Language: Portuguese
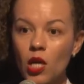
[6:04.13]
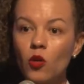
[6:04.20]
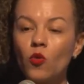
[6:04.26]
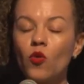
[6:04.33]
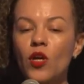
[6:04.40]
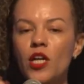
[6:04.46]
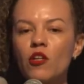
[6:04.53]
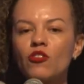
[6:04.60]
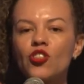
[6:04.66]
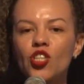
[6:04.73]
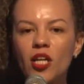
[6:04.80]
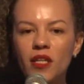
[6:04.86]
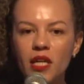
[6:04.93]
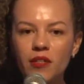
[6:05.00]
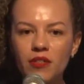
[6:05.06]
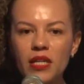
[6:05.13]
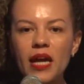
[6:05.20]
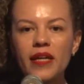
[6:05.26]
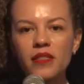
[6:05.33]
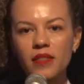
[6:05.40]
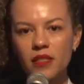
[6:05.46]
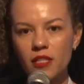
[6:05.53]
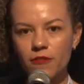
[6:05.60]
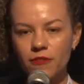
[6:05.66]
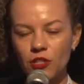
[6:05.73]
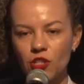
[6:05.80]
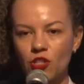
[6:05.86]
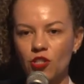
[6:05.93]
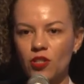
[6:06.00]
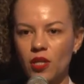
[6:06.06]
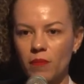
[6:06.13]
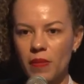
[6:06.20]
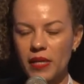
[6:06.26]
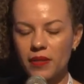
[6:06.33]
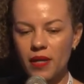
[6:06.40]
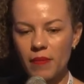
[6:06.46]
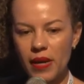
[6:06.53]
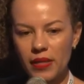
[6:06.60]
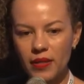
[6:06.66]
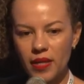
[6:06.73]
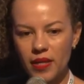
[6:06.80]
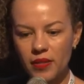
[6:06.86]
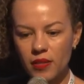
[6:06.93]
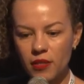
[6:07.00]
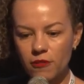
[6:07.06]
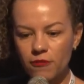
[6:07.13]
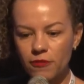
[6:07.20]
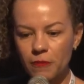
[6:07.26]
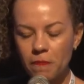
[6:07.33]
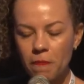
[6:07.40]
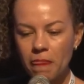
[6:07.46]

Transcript: No Rio de Janeiro, em Recife, a gente também trabalha em Recife.